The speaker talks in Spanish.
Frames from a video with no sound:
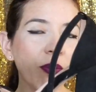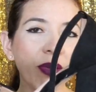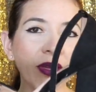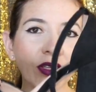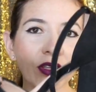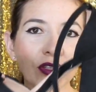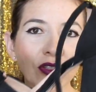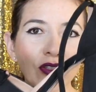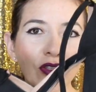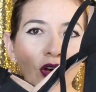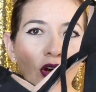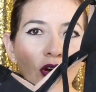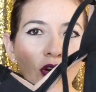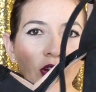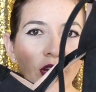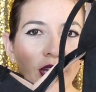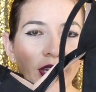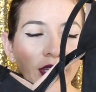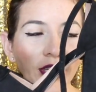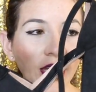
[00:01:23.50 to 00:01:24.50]
zapatos
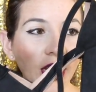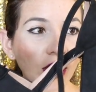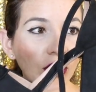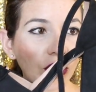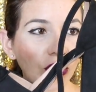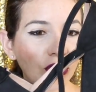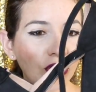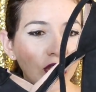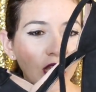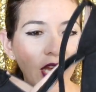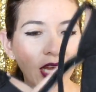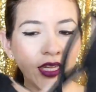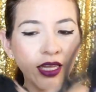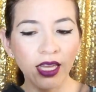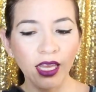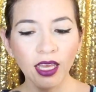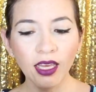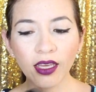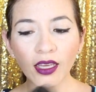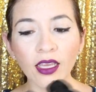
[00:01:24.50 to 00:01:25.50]
son en taco
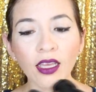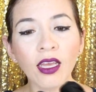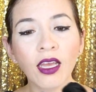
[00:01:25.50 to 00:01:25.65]
7.